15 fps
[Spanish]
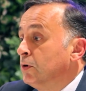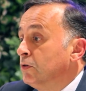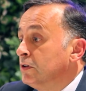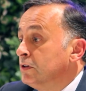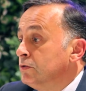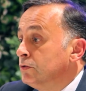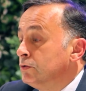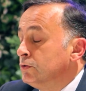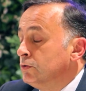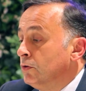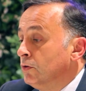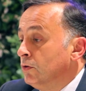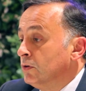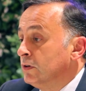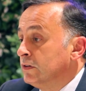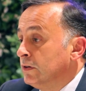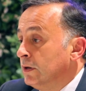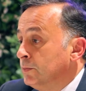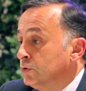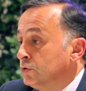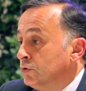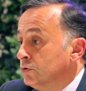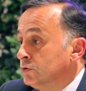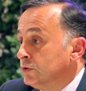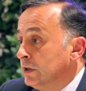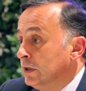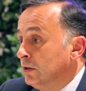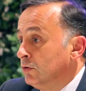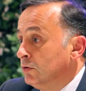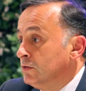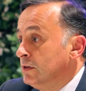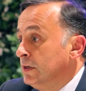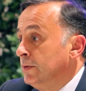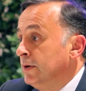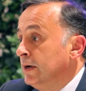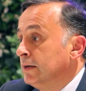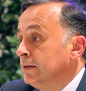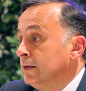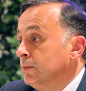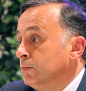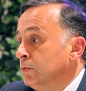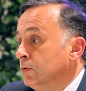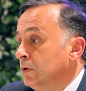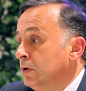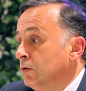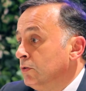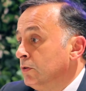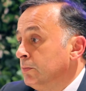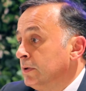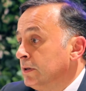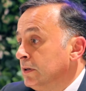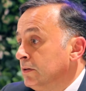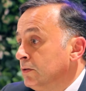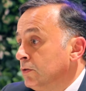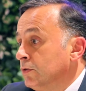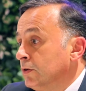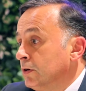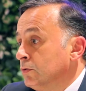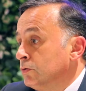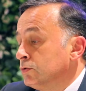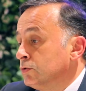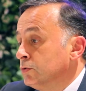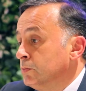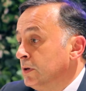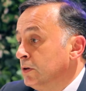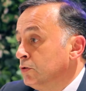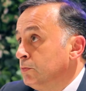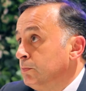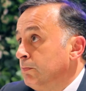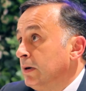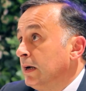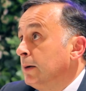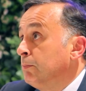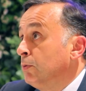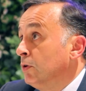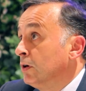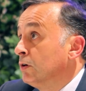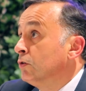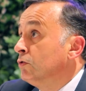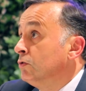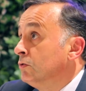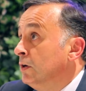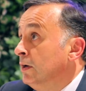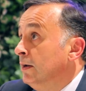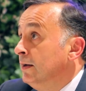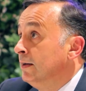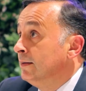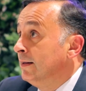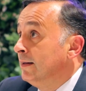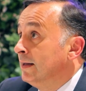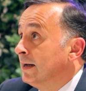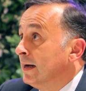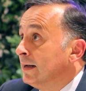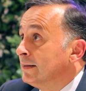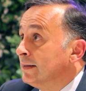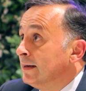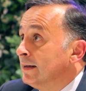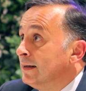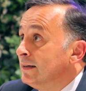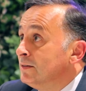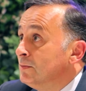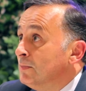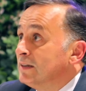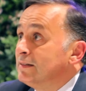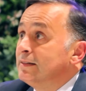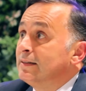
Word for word: procesos lo que estamos consiguiendo es liberar tiempo en los departamentos de recursos humanos para podernos dedicar a tareas más